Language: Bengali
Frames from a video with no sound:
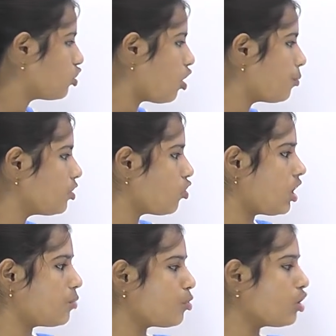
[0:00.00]
কত হবে
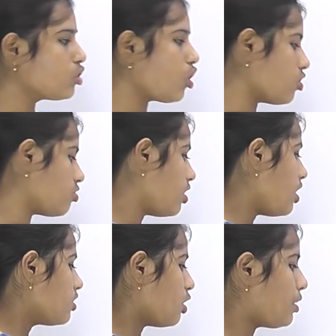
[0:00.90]
নয়ের পর দশ
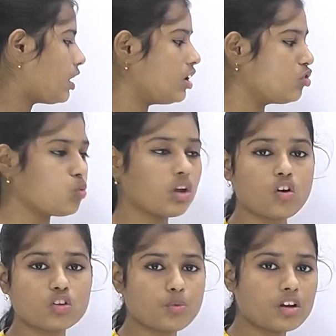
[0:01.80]
তা আমি এখানে টুয়ে
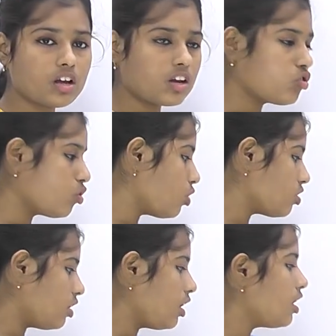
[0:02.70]
কতবার এখানে যোগ
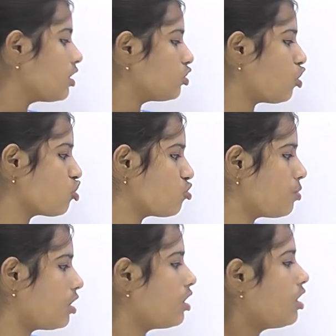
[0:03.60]
করেছি
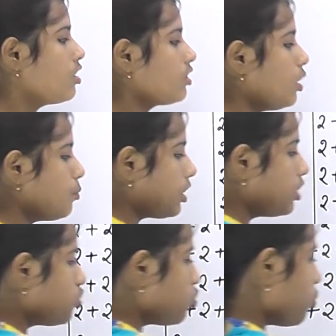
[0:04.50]
10 বার তাহলে আমি
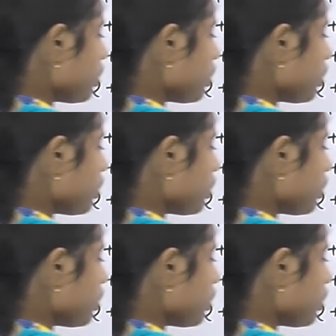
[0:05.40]
এখানে টু